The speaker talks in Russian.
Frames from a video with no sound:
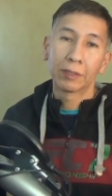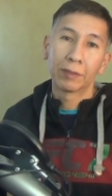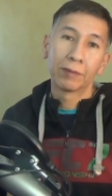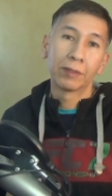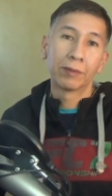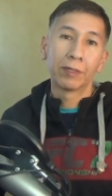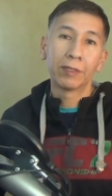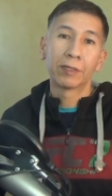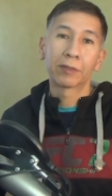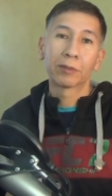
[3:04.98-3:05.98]
вы
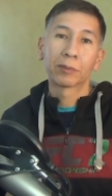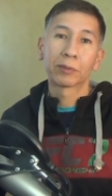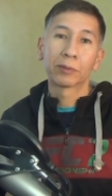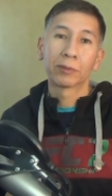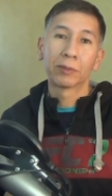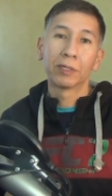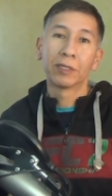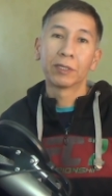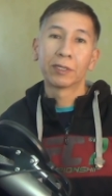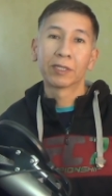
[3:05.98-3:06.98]
говорите о том, что
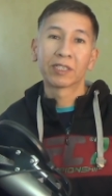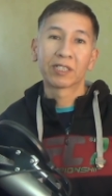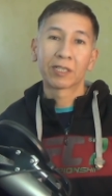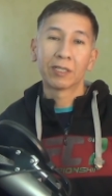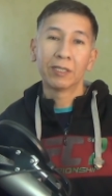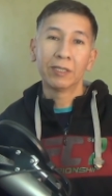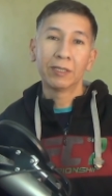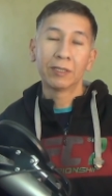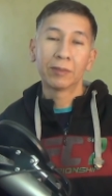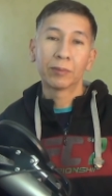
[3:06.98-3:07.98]
эти
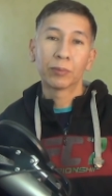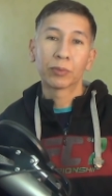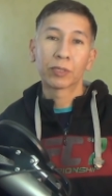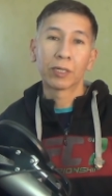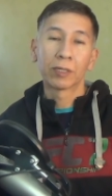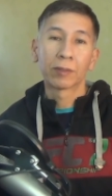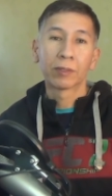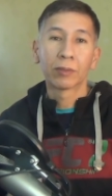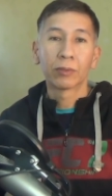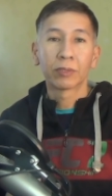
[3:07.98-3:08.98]
нажрались, пускай
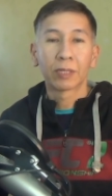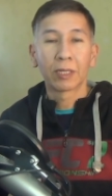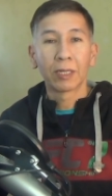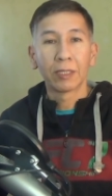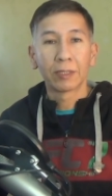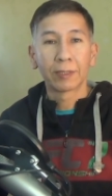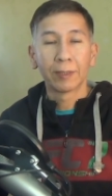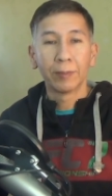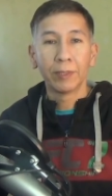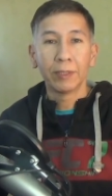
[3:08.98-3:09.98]
хоть какая-то
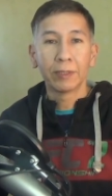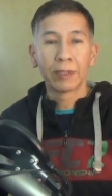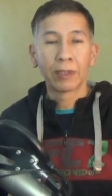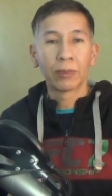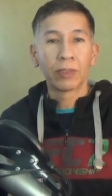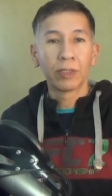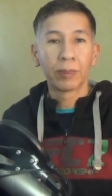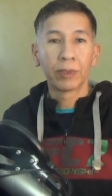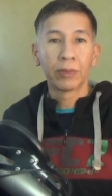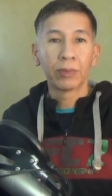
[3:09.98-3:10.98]
стабильность, а другие
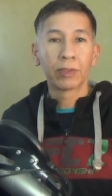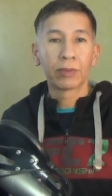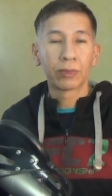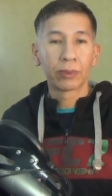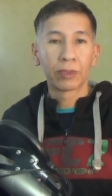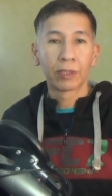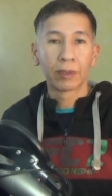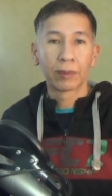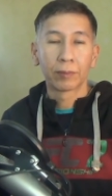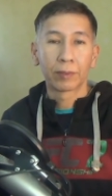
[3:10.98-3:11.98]
придут, начнут
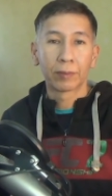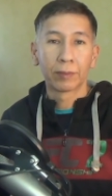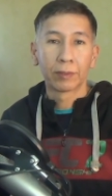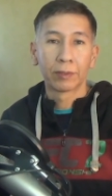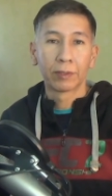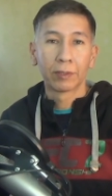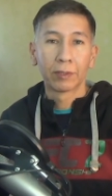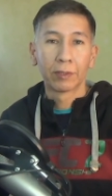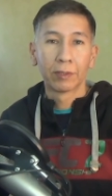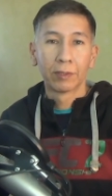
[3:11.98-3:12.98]
заново воровать.
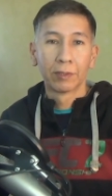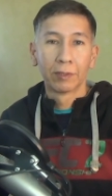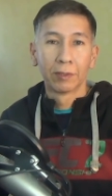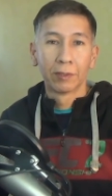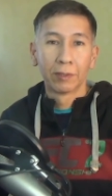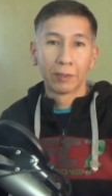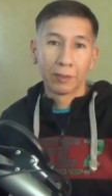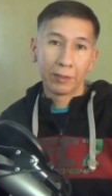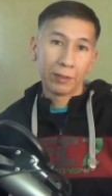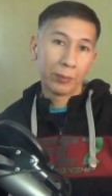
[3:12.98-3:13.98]

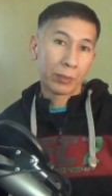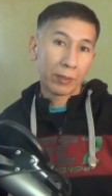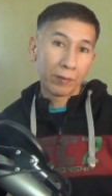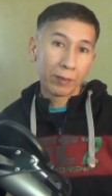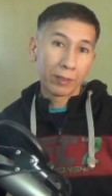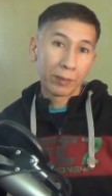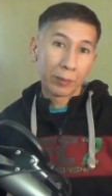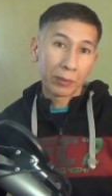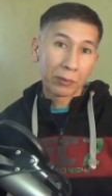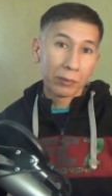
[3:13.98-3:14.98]
Это неправильный
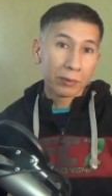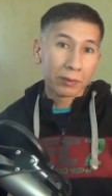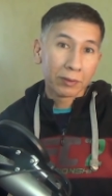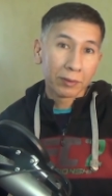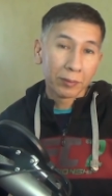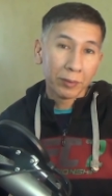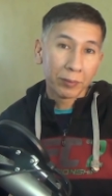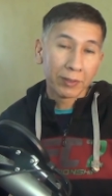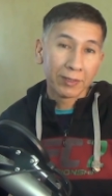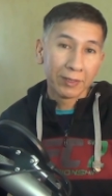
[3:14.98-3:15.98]
подход и
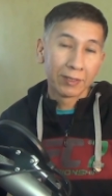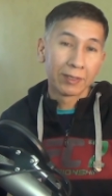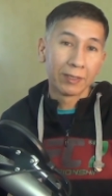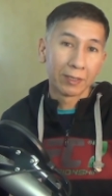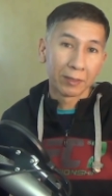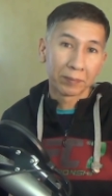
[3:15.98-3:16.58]
позиция.